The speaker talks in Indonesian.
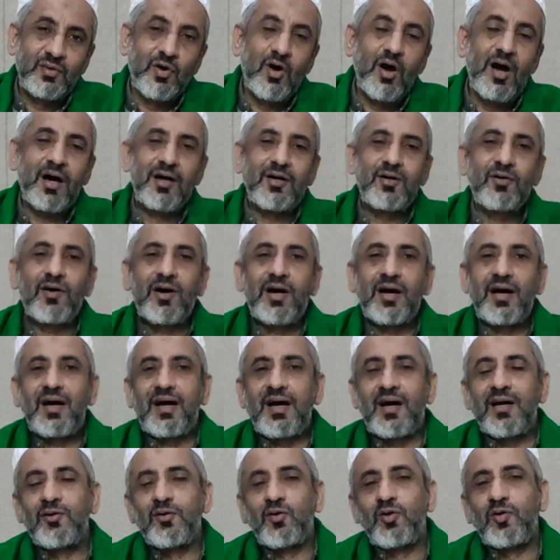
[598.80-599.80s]
doa-doa
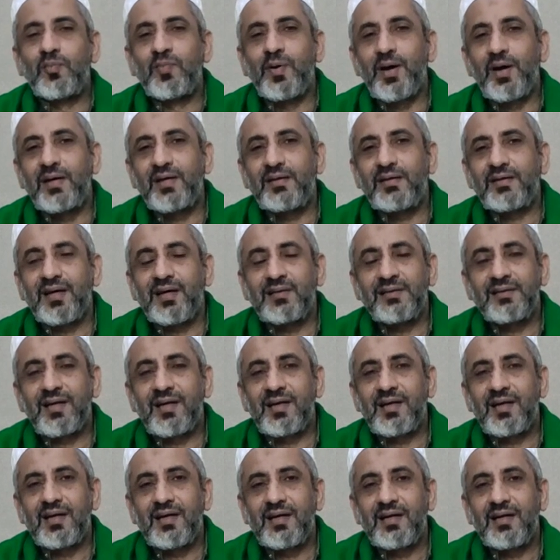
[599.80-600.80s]
Ahlul Bait
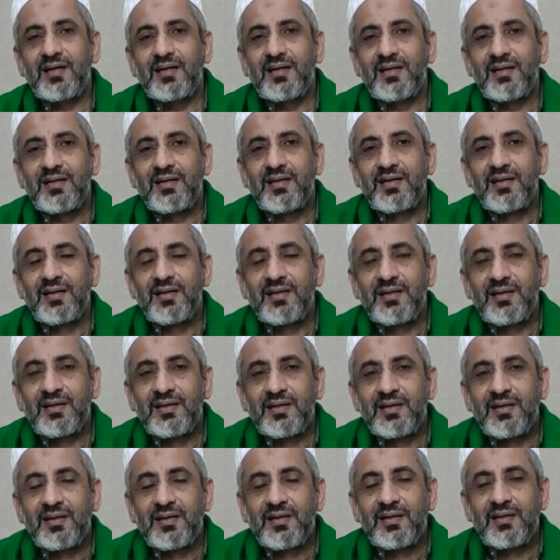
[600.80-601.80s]
adalah
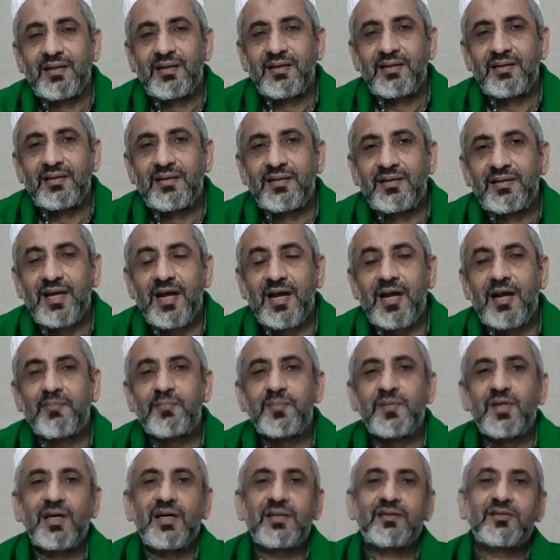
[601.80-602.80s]
di
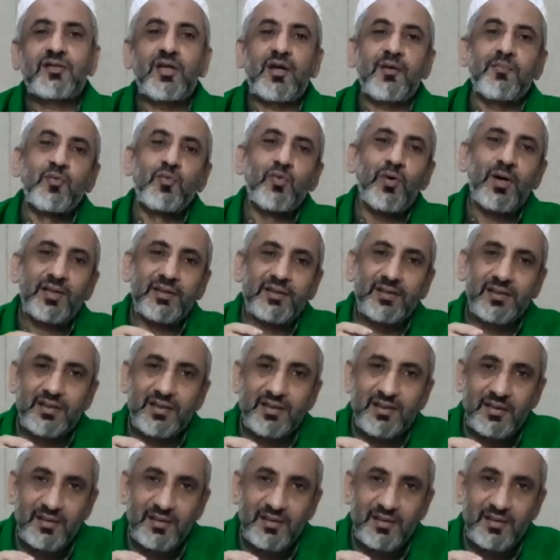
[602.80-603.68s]
dalamnya termuat